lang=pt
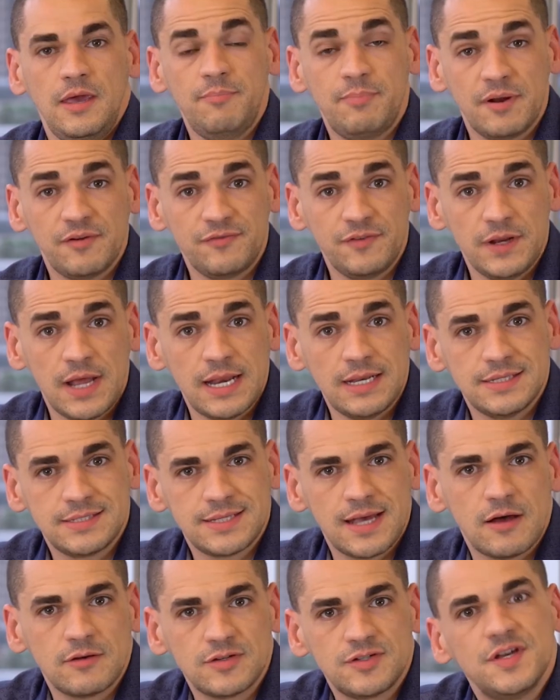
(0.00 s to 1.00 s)
E para
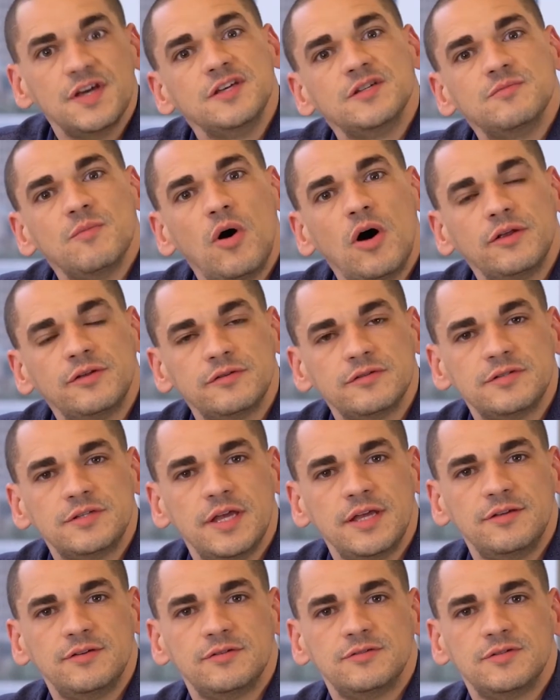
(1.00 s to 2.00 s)
finalizar os seis módulos
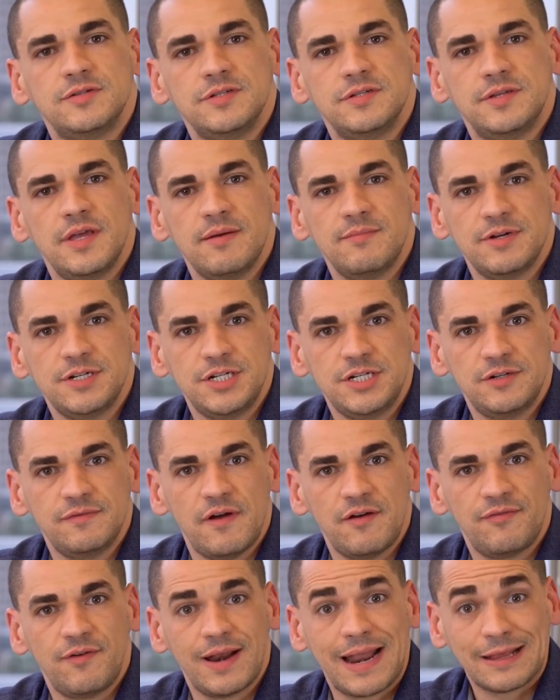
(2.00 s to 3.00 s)
dentro do sistema, a gente
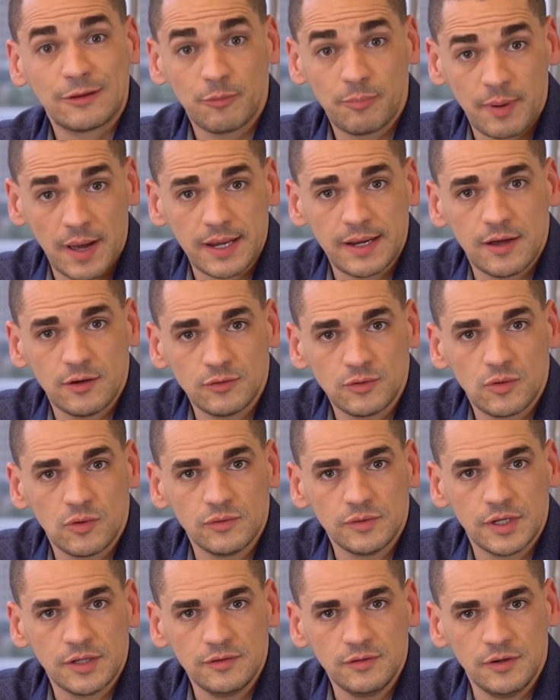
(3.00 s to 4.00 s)
vai falar do painel do
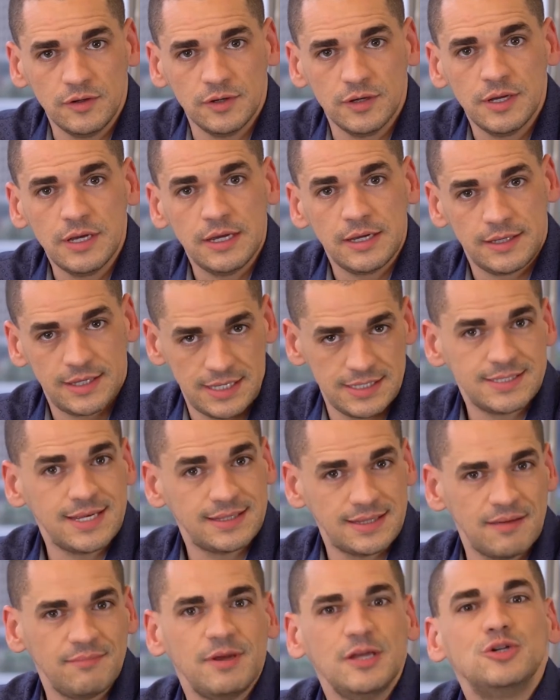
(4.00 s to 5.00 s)
contador, que é
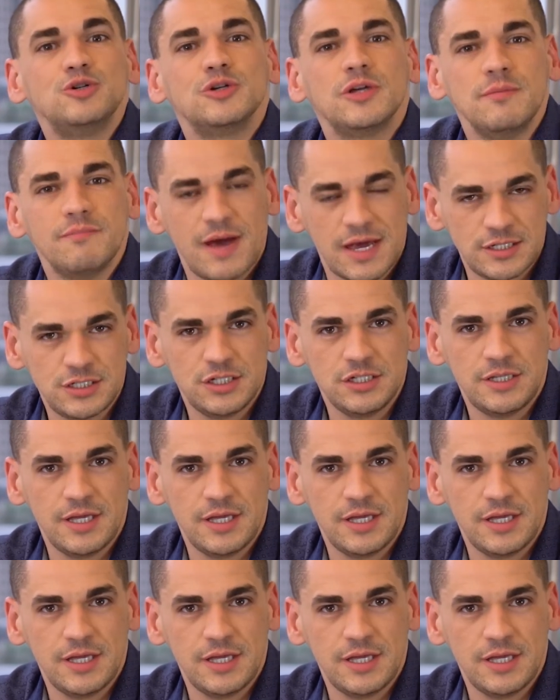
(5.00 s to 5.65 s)
exatamente o que mais te